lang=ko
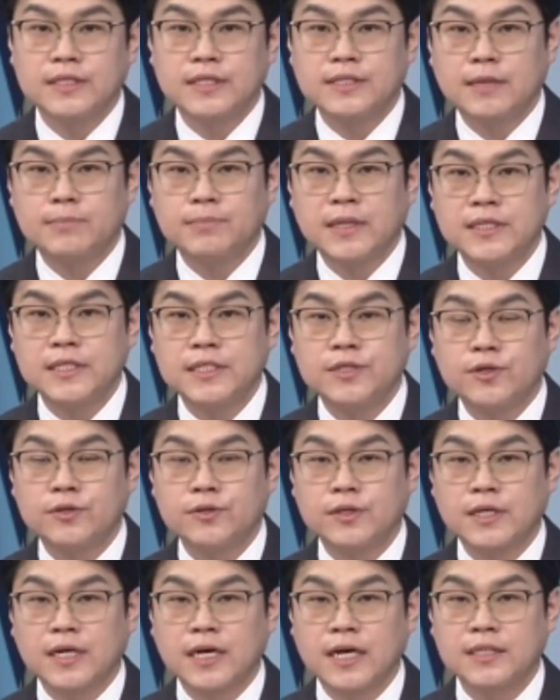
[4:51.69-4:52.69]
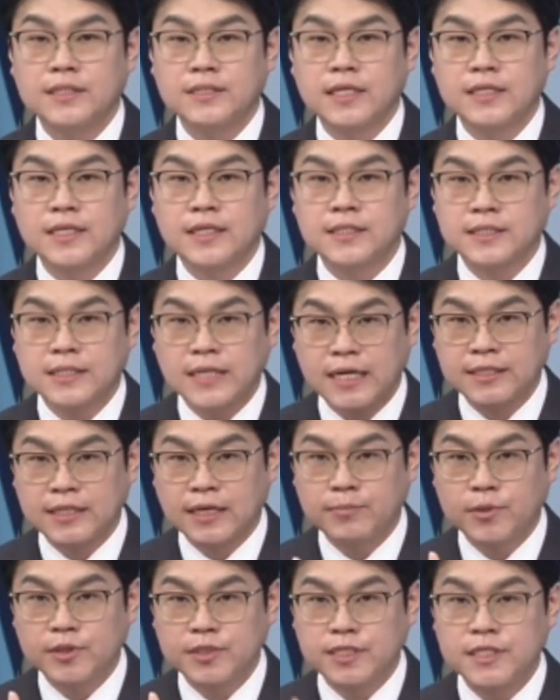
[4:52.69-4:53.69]
삼만 이천 원까지의 이제
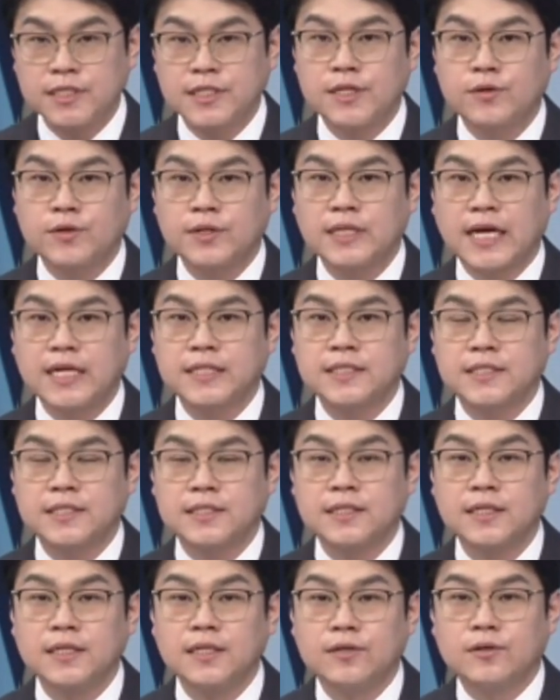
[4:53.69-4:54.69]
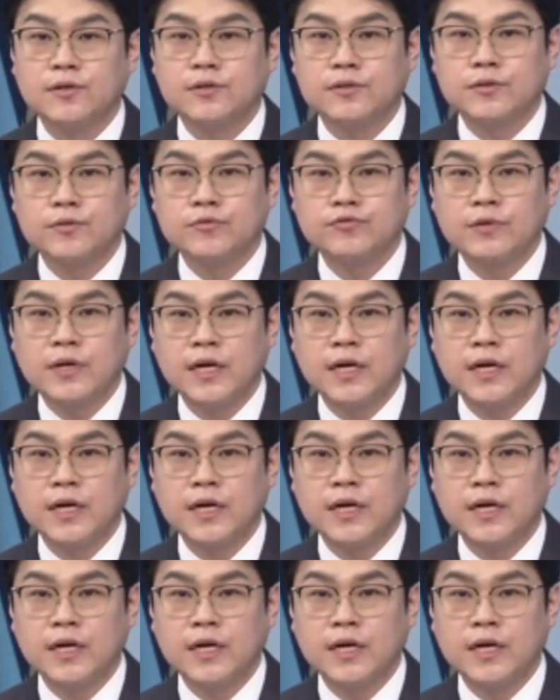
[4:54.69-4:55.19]
다시 한번 지지력을 다지는 그런 음.